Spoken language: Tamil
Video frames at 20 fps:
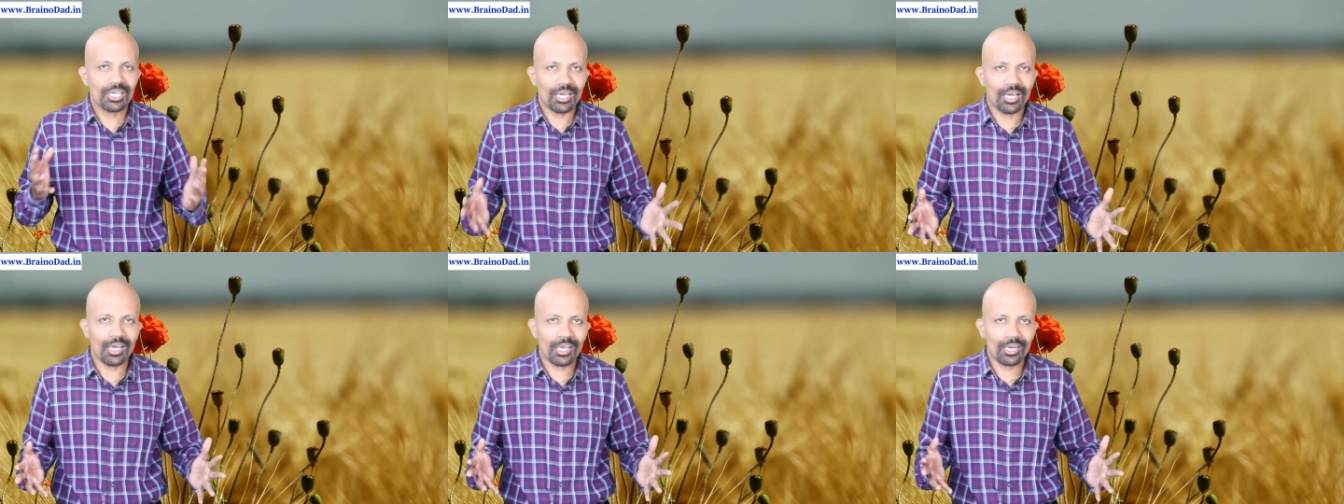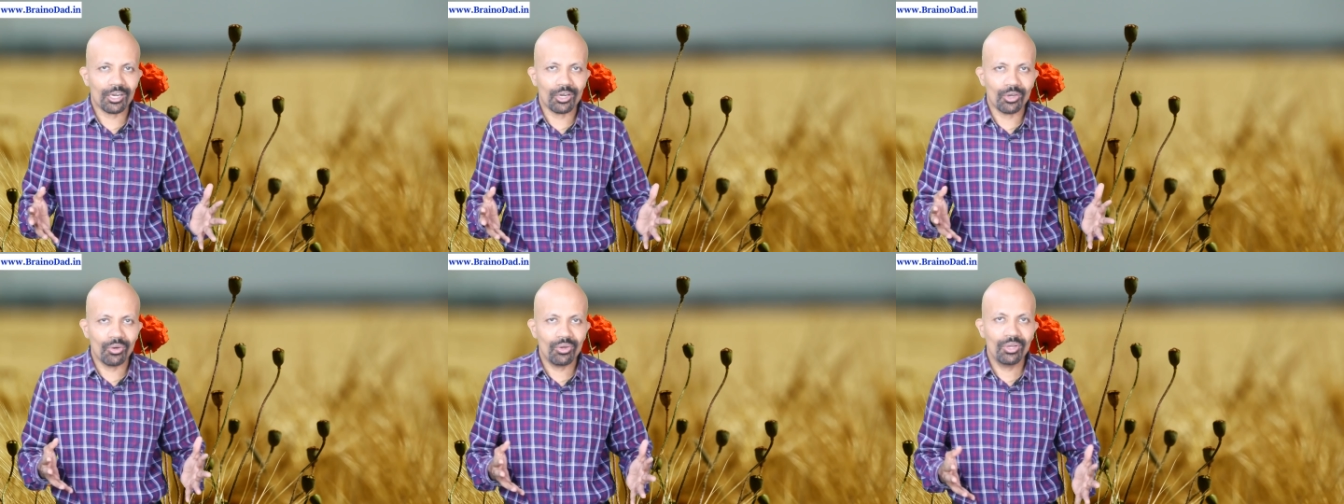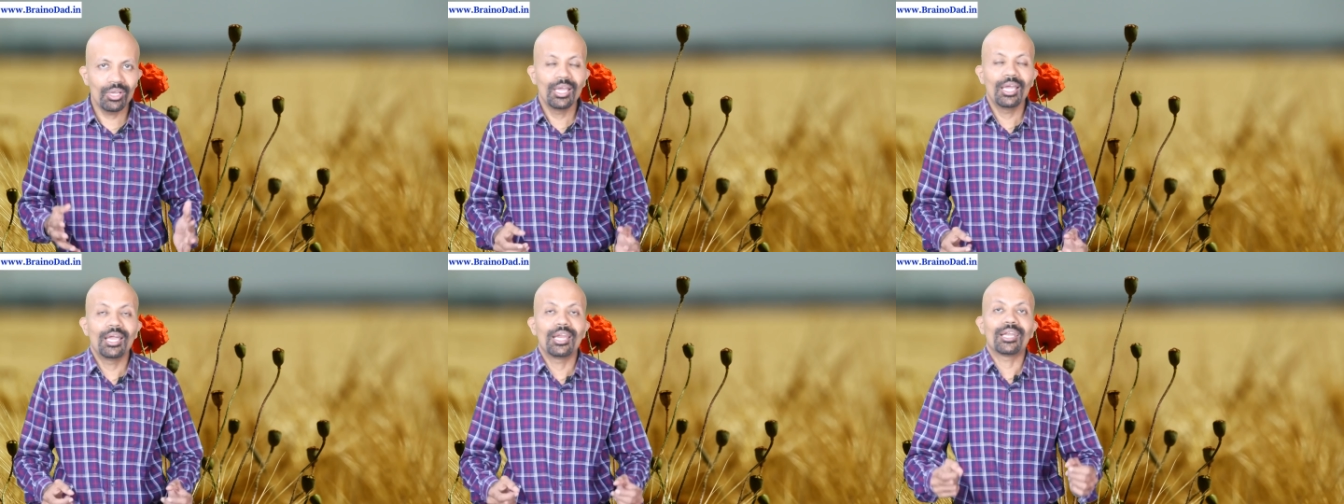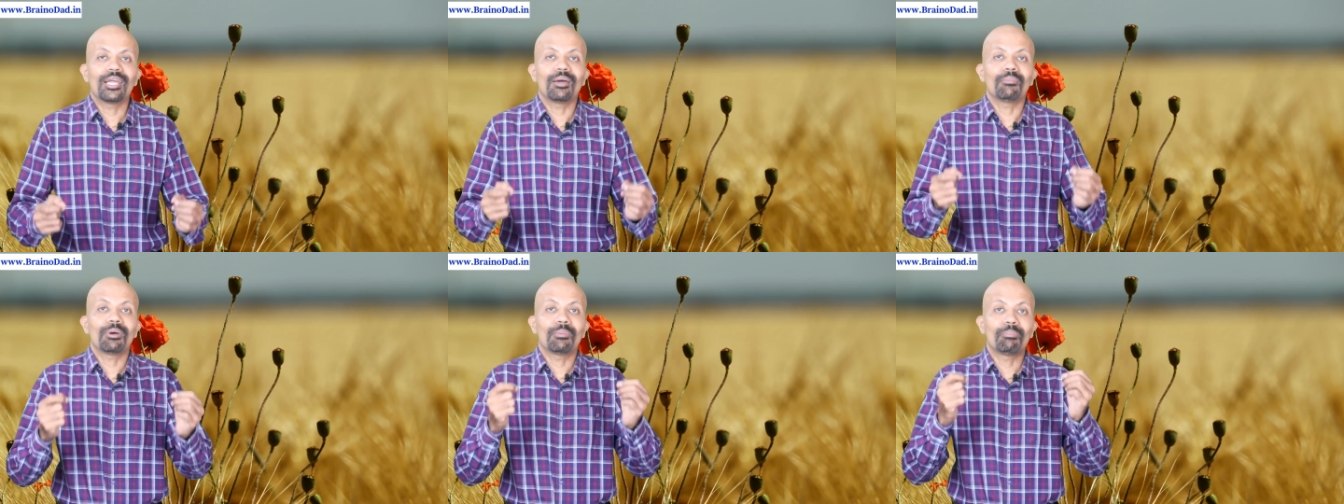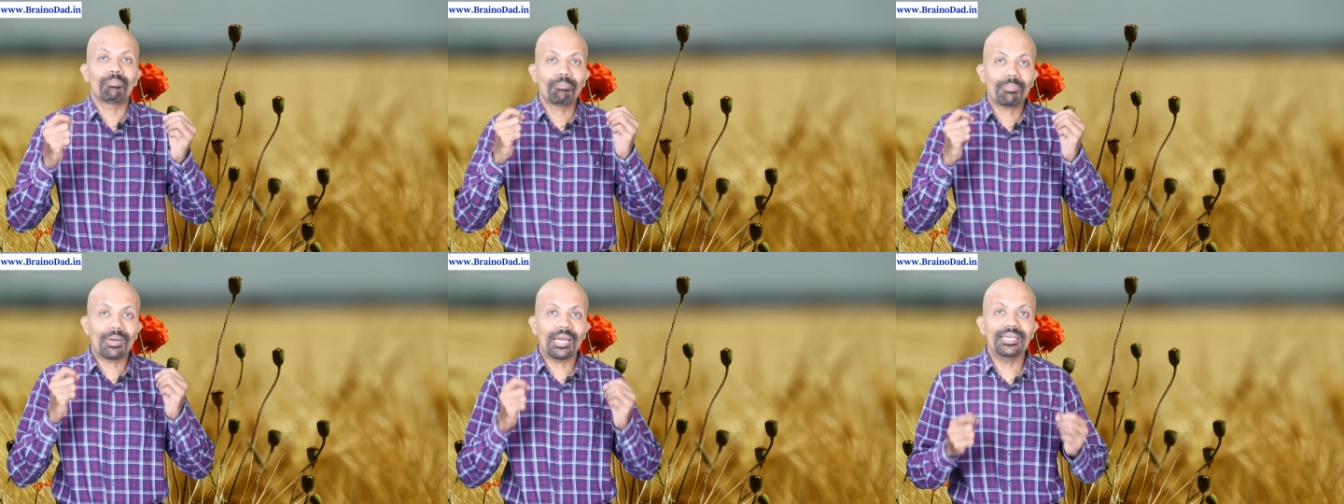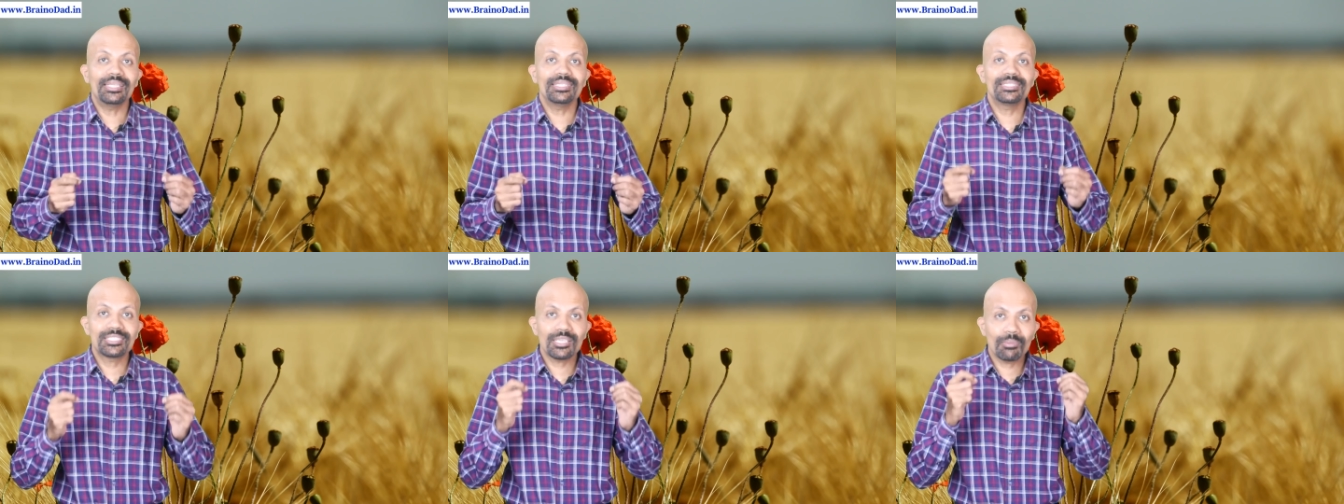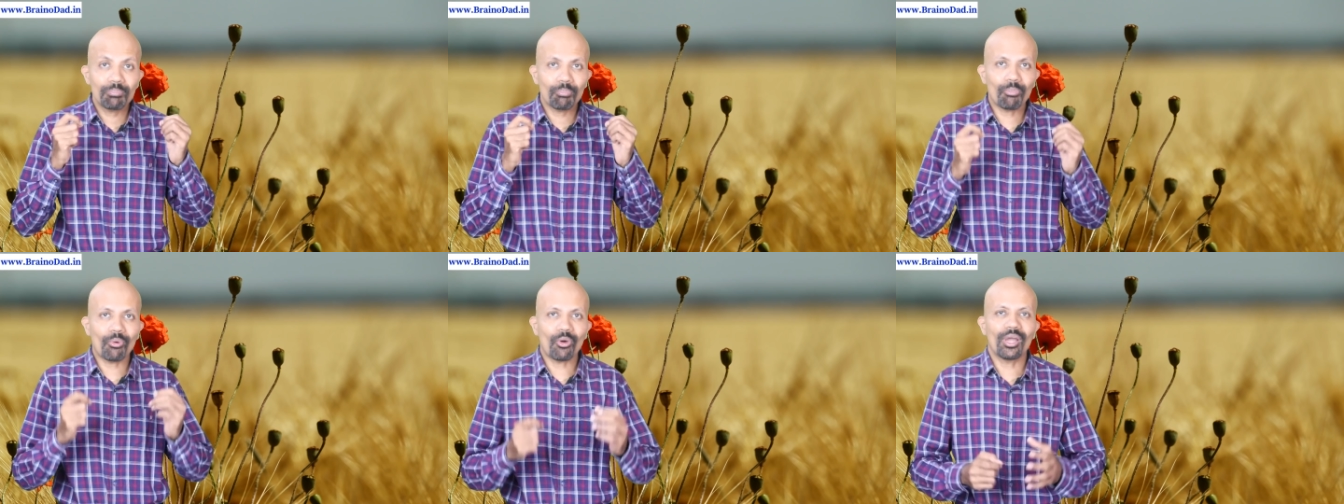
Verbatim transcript: காரணம் நம்ம படித்த